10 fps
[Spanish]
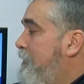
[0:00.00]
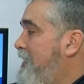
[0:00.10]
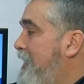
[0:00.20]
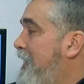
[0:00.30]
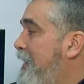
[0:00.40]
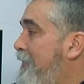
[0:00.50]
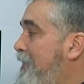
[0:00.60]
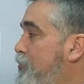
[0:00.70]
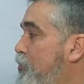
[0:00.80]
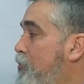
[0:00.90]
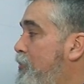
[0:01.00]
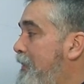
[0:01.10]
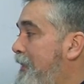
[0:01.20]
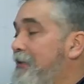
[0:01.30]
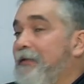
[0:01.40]
se irán abriendo
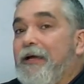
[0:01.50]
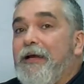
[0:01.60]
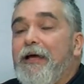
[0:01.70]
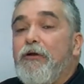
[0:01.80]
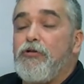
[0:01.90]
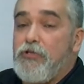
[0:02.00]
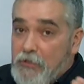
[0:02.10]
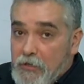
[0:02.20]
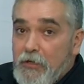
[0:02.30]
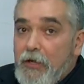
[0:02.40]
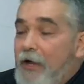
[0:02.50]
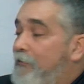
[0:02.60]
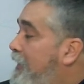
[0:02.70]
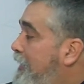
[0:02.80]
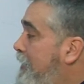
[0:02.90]
grandes claros,
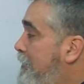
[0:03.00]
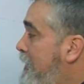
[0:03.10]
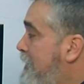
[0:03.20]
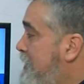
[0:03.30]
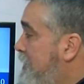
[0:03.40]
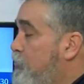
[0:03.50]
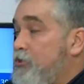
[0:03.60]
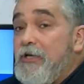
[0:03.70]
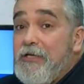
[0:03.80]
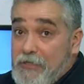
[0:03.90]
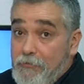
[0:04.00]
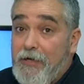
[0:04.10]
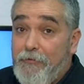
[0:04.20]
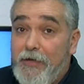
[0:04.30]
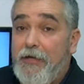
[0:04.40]
habrá nieblas, eso sí, si
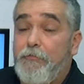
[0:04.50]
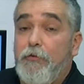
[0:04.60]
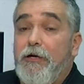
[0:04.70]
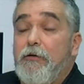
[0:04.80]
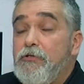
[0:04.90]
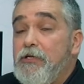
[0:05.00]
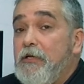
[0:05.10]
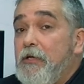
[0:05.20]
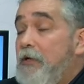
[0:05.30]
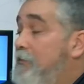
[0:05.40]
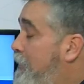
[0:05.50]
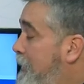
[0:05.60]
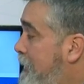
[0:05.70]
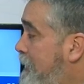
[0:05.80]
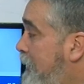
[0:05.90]
van a viajar por la noche,
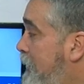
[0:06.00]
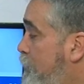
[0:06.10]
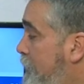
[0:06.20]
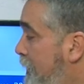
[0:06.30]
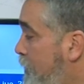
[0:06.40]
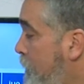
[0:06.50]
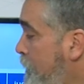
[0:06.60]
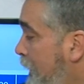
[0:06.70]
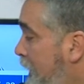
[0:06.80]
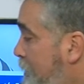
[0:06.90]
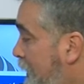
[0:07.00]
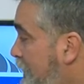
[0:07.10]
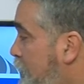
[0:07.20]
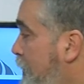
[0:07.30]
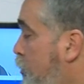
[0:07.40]
mañana tengan cuidado. Y para
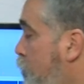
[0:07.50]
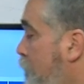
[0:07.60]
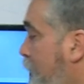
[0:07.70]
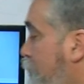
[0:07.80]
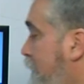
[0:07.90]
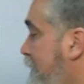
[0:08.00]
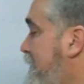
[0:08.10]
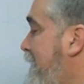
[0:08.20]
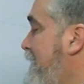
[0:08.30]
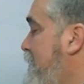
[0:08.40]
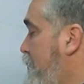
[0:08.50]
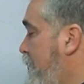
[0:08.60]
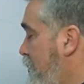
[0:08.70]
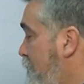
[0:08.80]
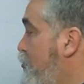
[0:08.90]
el domingo, como ven ustedes, la situación es